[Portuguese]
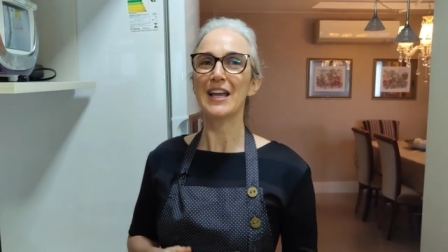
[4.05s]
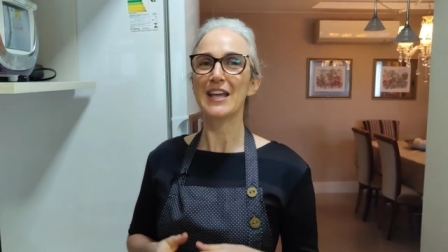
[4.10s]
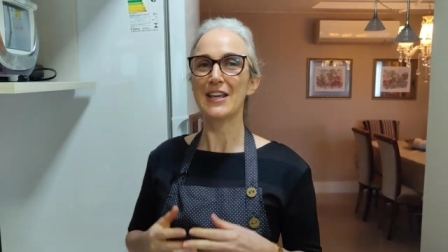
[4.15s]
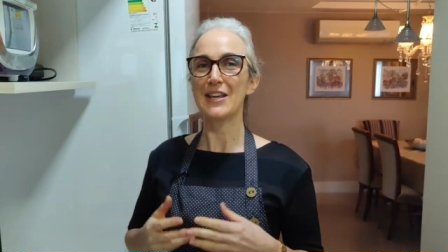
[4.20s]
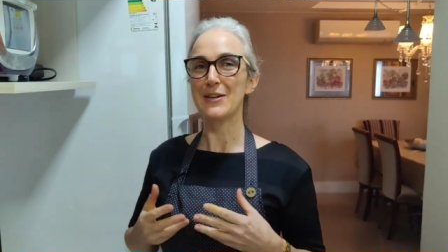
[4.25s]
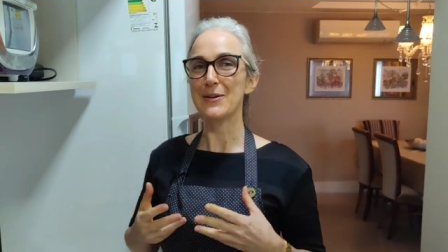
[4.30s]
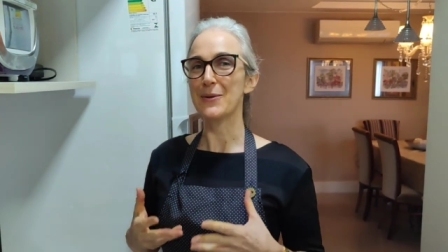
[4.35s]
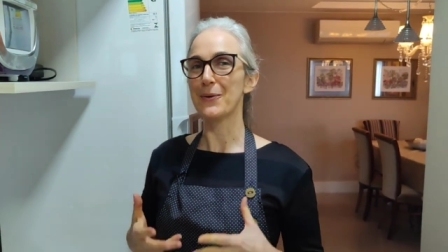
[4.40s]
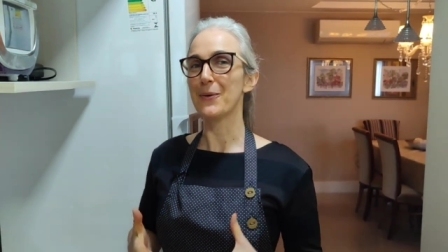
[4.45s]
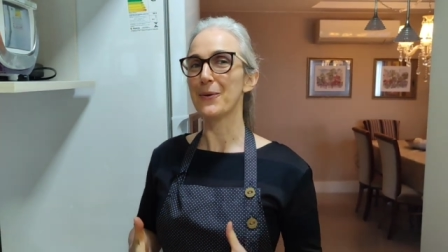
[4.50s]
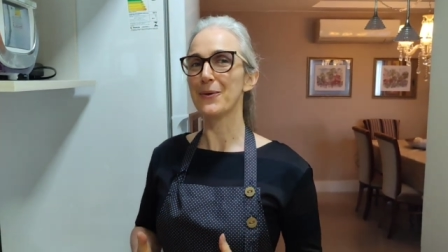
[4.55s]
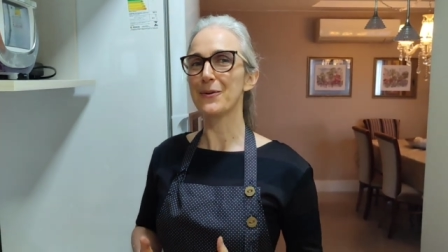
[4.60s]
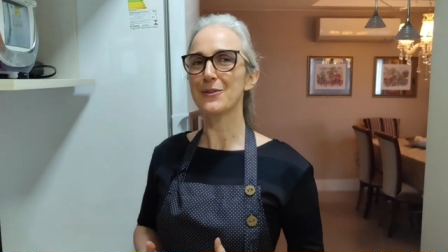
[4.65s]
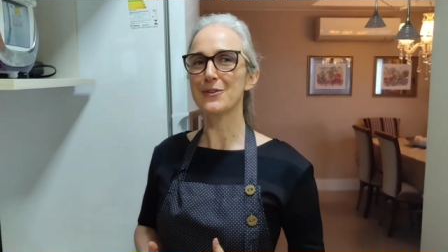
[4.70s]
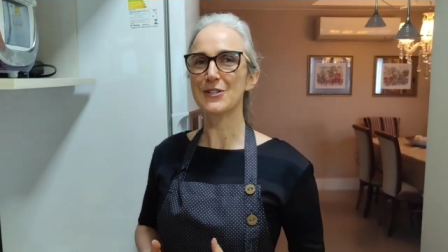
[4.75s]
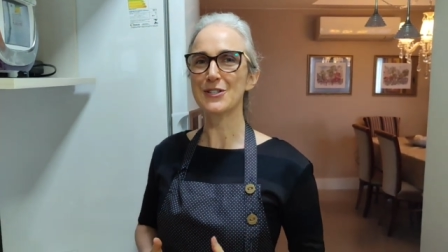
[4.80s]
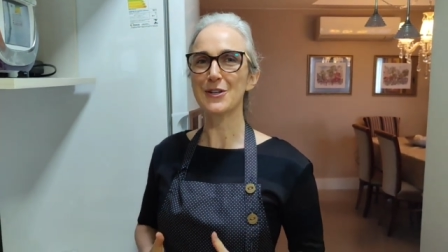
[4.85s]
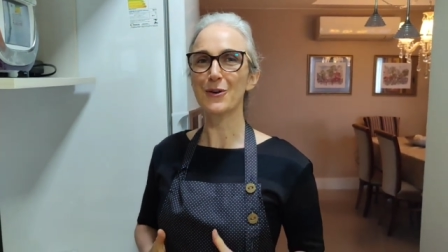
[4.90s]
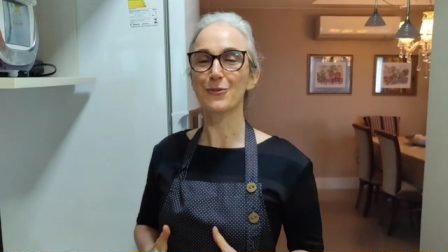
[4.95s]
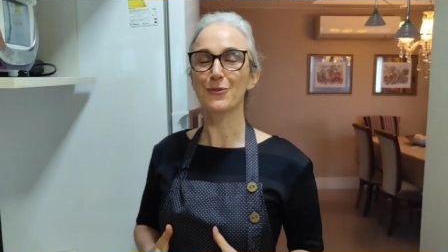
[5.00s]
e
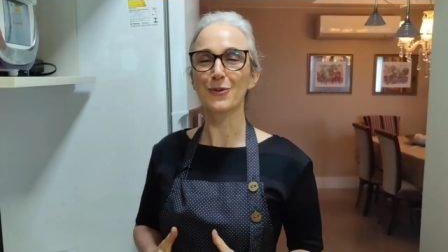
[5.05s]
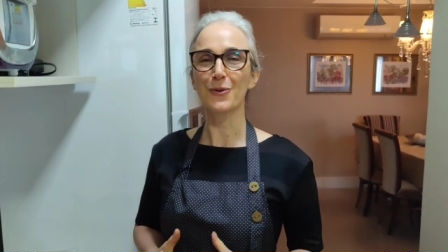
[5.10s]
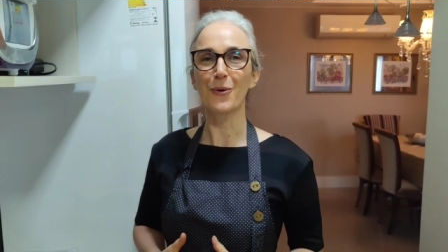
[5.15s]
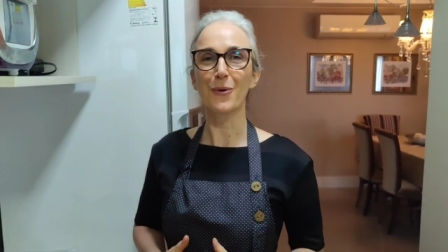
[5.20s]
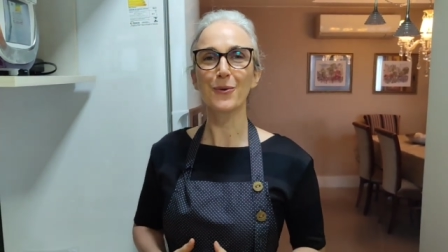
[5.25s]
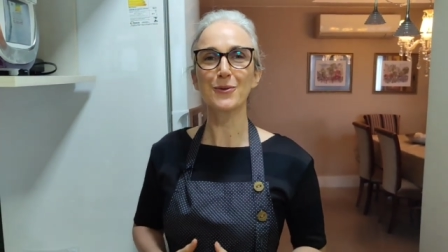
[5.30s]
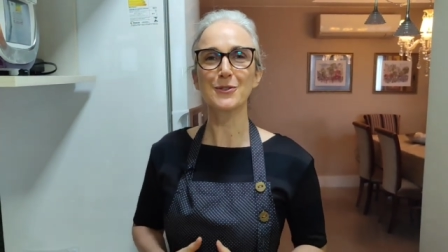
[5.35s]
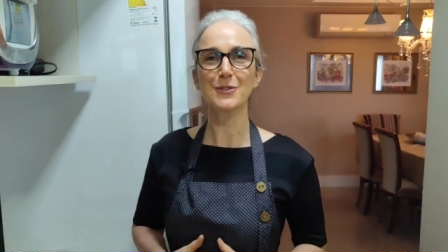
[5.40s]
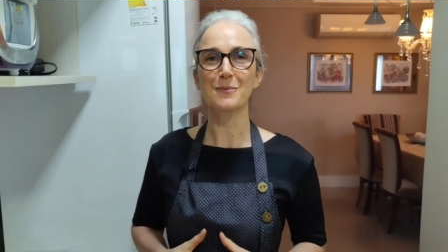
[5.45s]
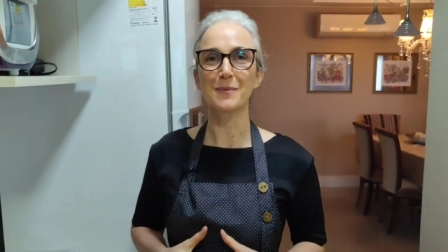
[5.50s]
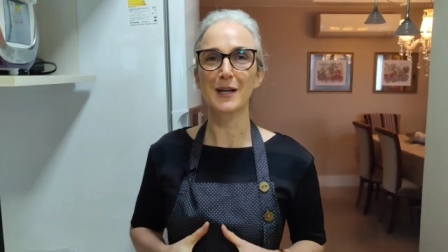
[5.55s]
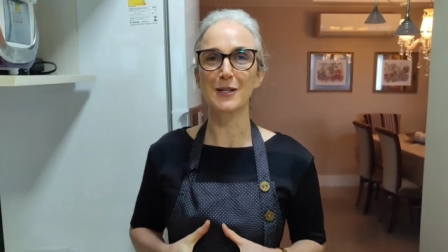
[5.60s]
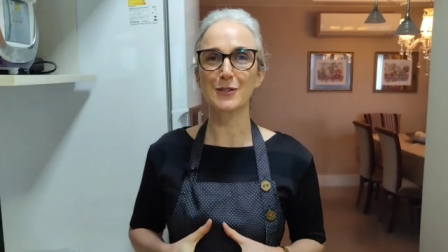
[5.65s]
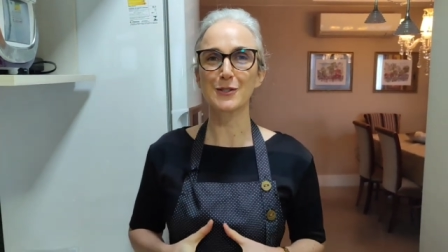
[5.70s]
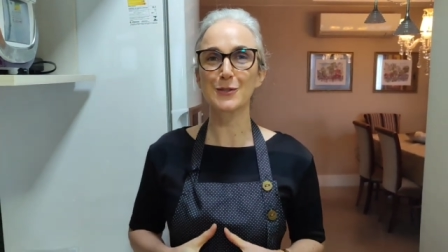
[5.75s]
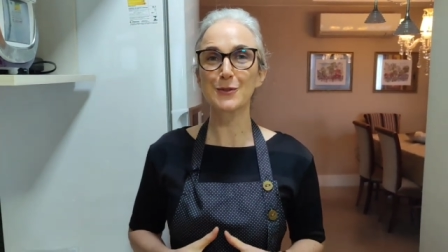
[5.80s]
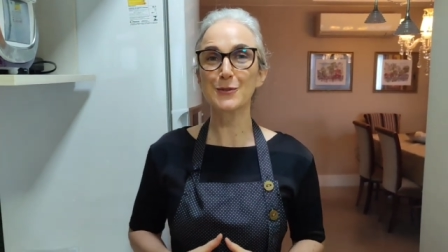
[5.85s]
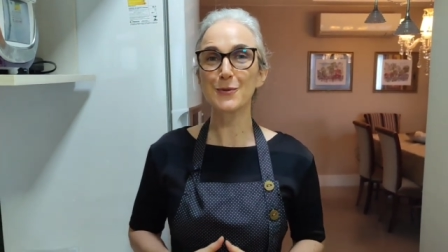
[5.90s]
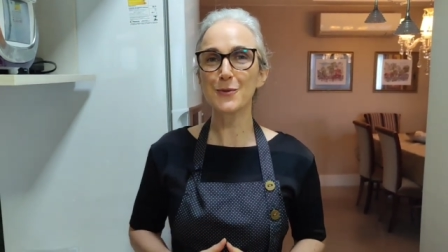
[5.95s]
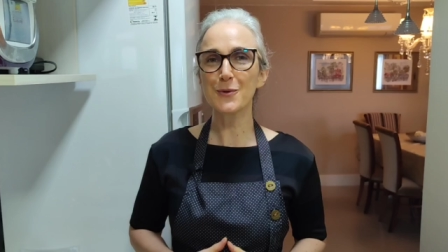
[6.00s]
hoje eu trouxe uma
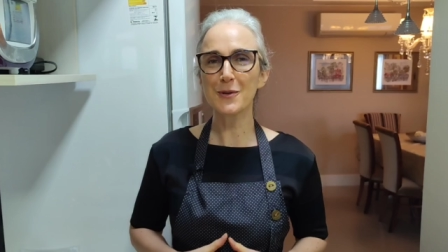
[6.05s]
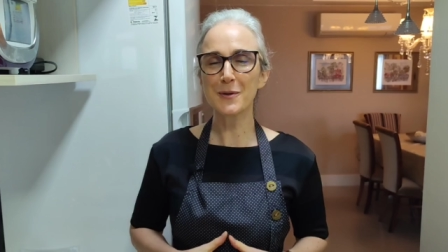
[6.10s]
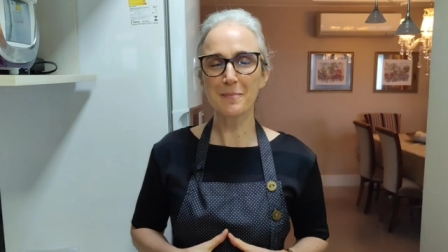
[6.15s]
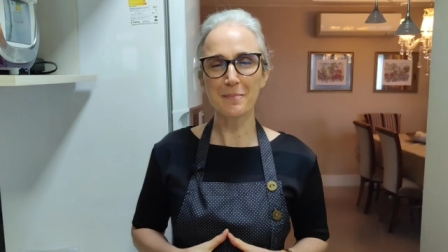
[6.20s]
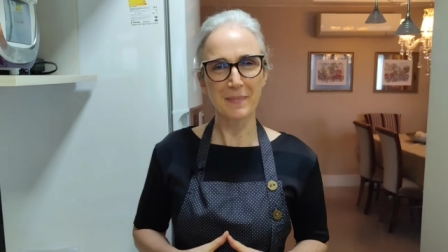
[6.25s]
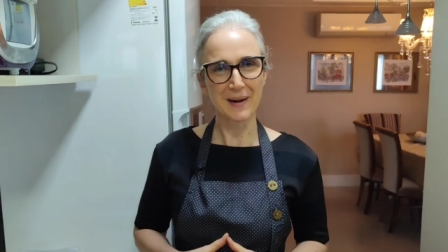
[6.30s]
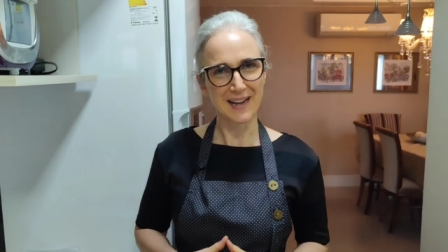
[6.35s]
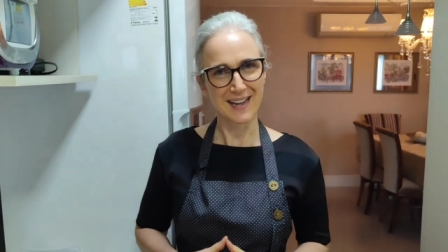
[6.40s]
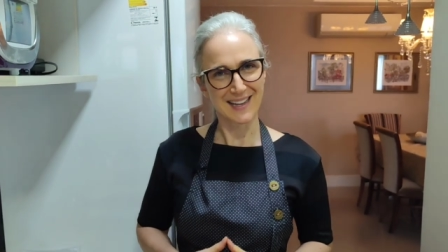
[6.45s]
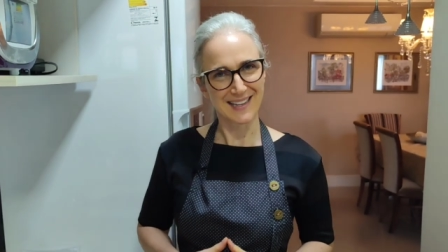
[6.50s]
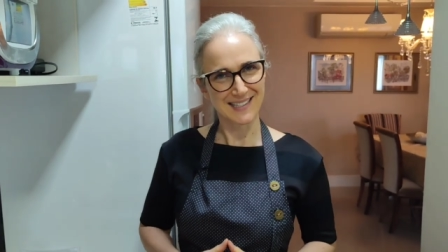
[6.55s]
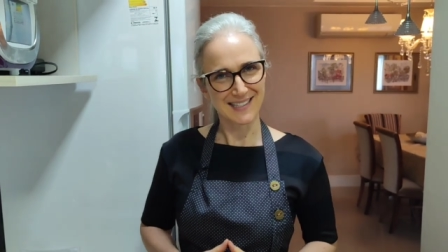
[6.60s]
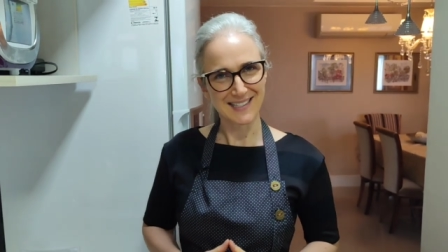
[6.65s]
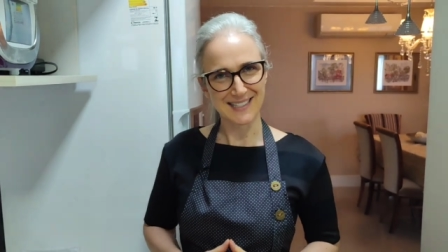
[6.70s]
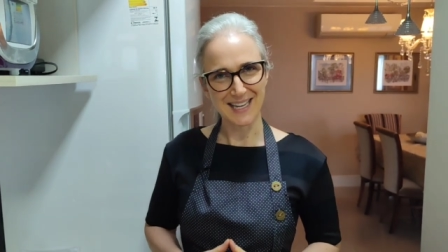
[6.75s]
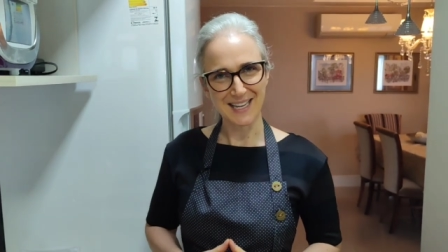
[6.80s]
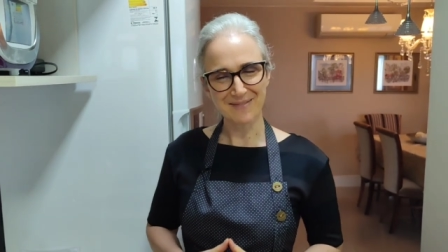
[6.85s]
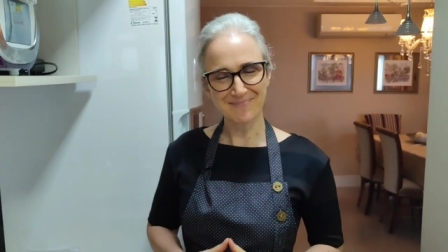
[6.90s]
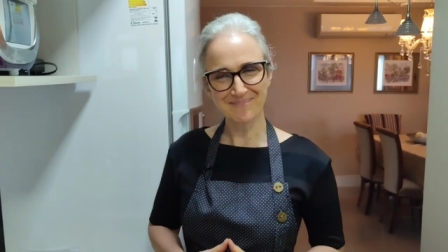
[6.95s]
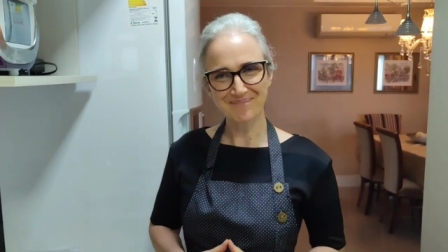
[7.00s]

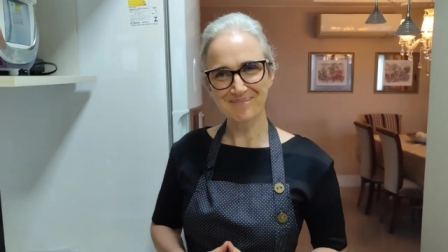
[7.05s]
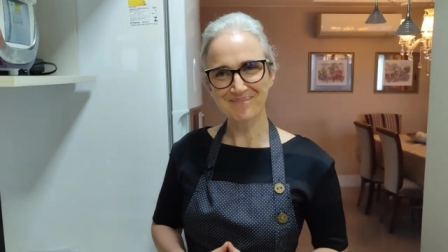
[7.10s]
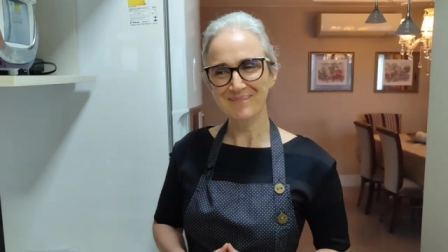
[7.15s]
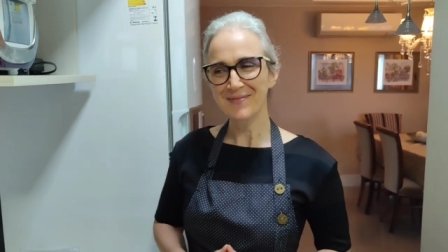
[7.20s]
surpresa,